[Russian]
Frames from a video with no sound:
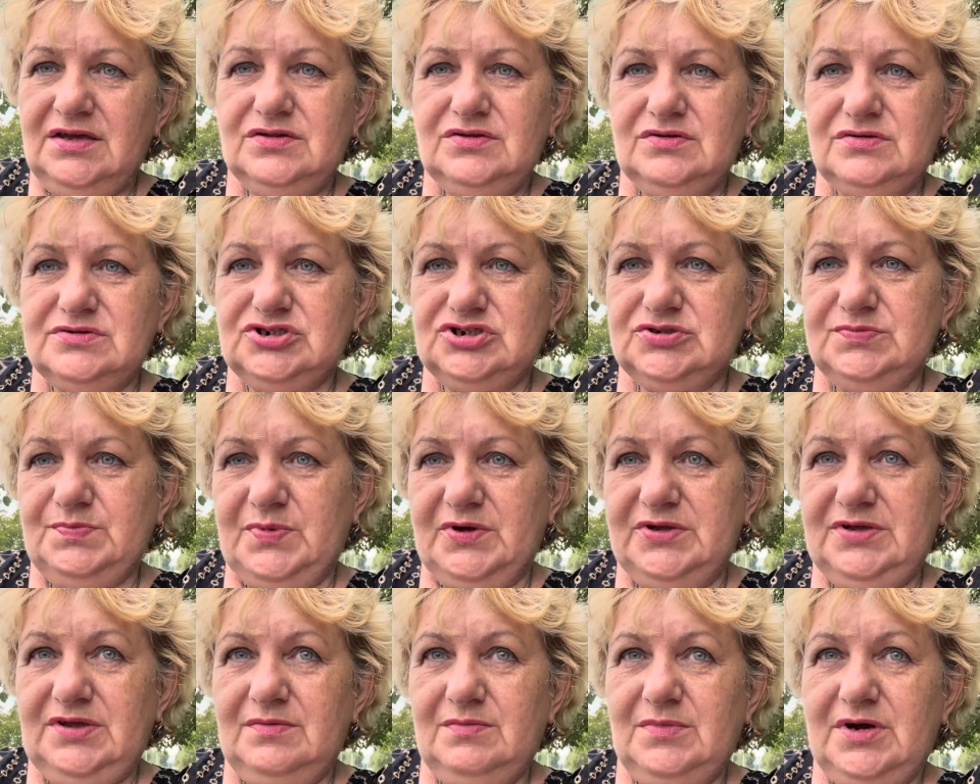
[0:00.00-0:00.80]
тоже
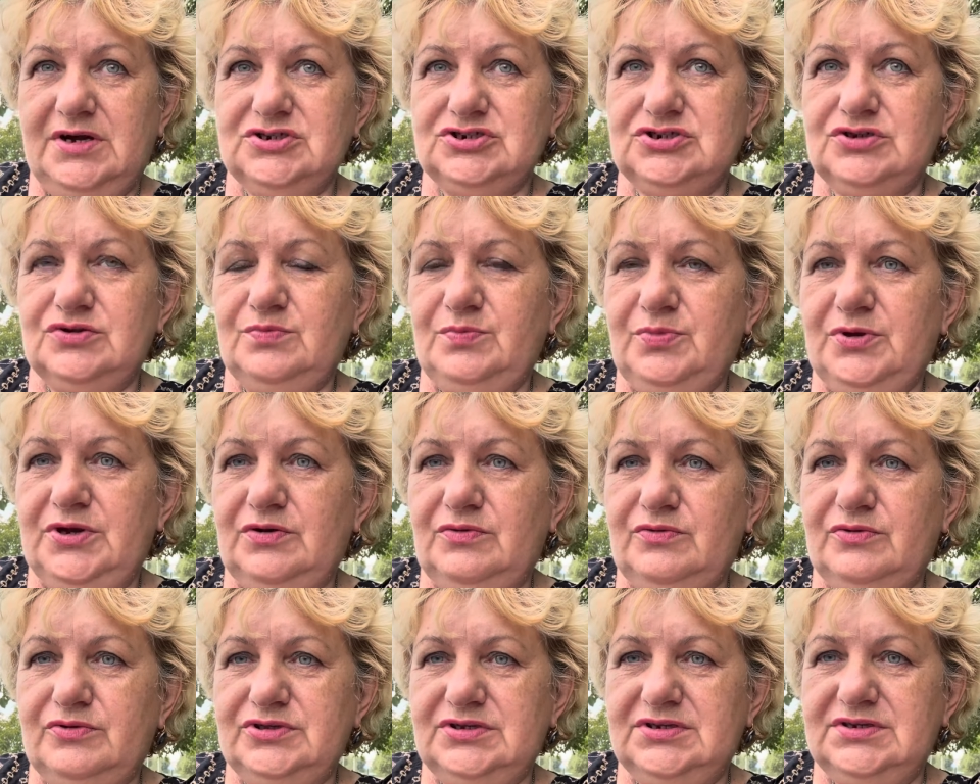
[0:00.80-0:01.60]
понимаю, что
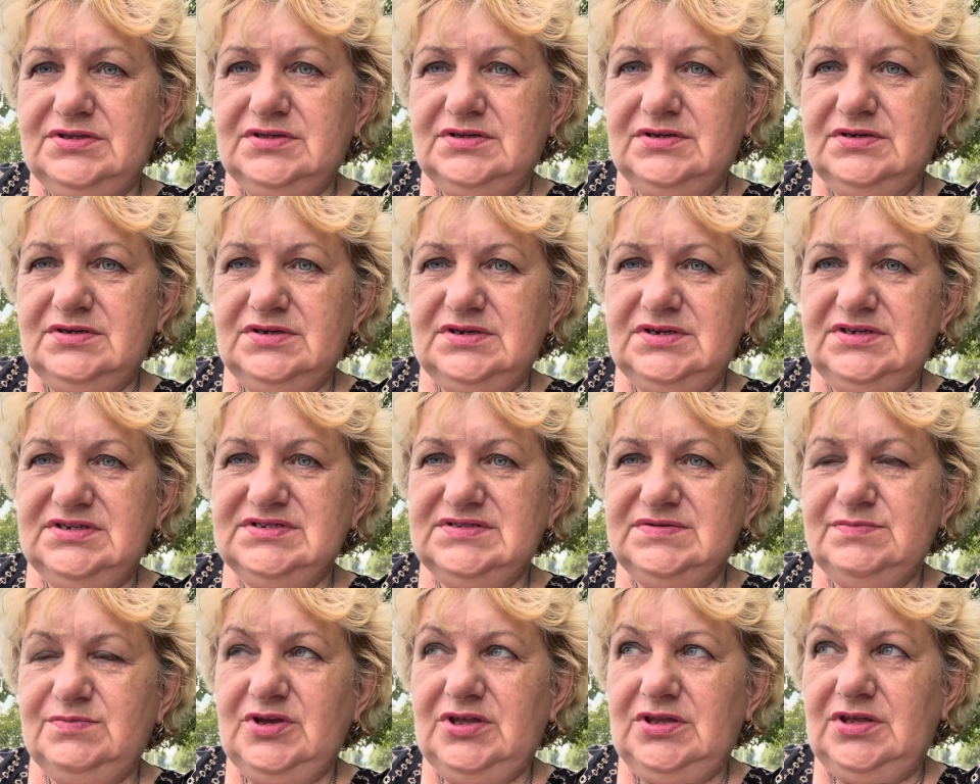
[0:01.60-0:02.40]
приходят э,
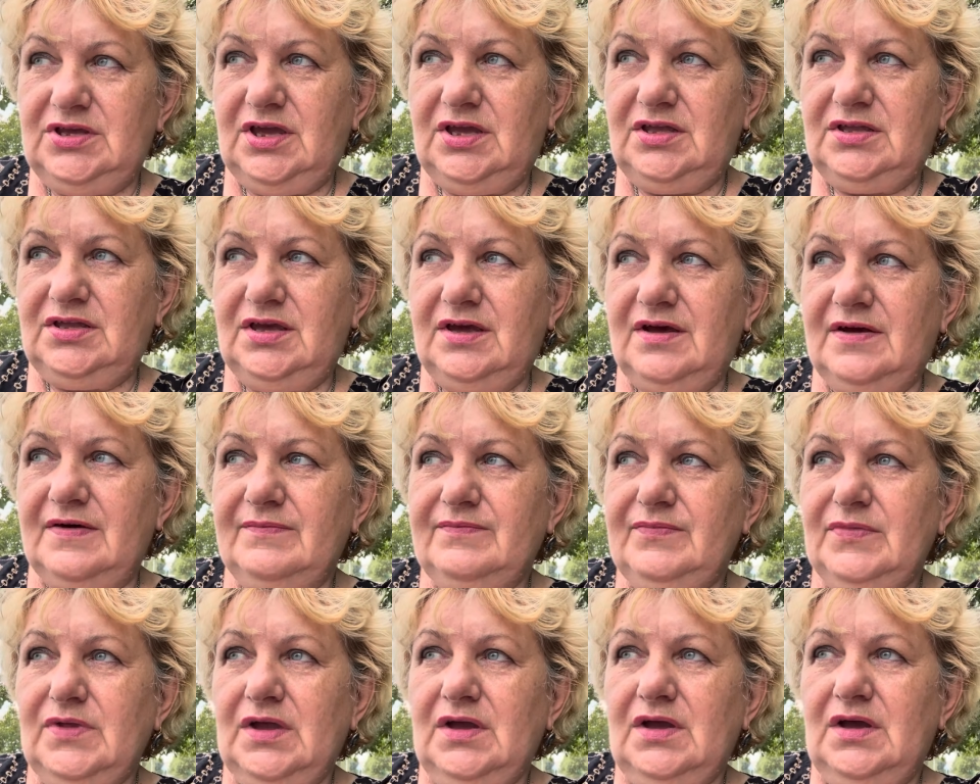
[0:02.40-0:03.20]
изменения
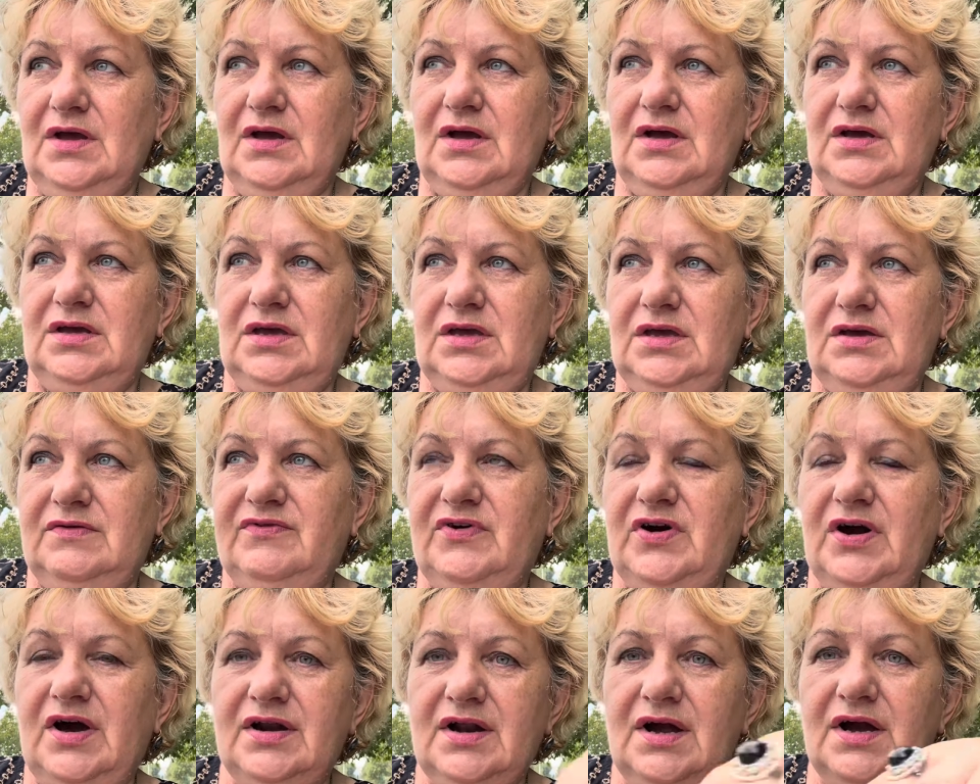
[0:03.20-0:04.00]
и в
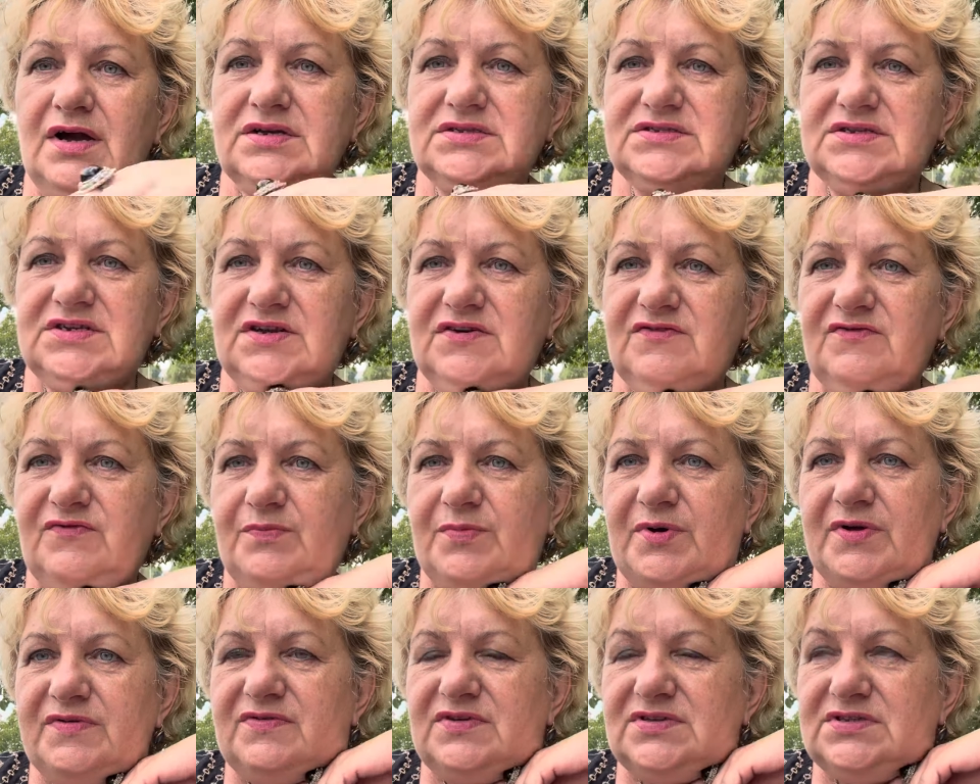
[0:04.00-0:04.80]
характере, и в
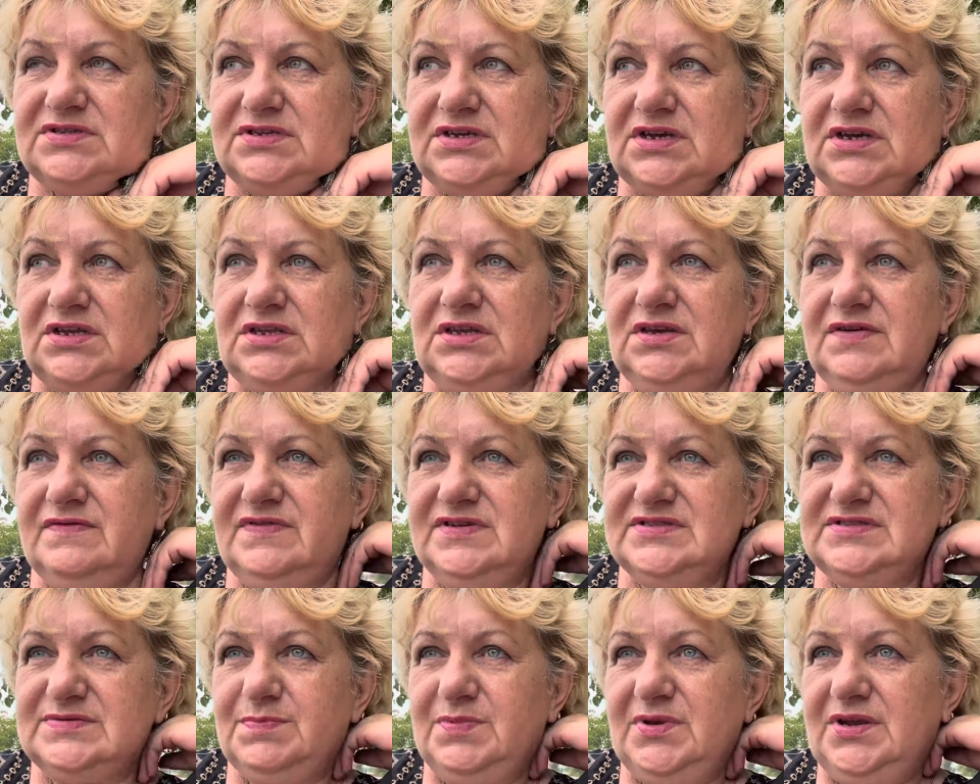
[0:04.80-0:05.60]
поведении, и
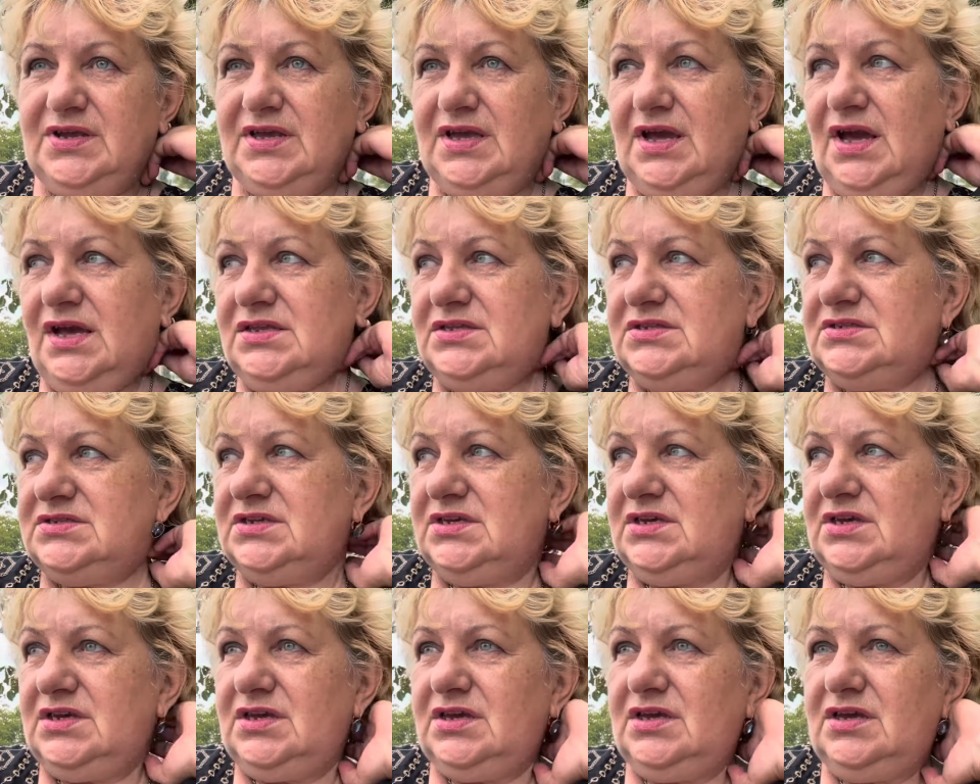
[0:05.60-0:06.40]

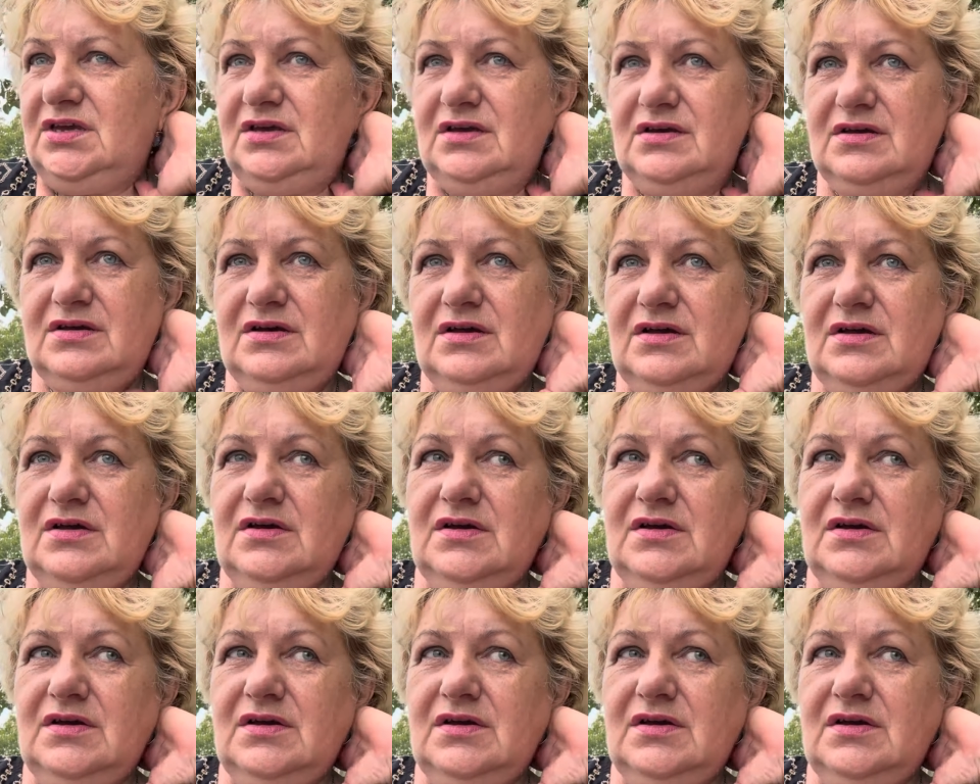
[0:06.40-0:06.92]
восприятии, и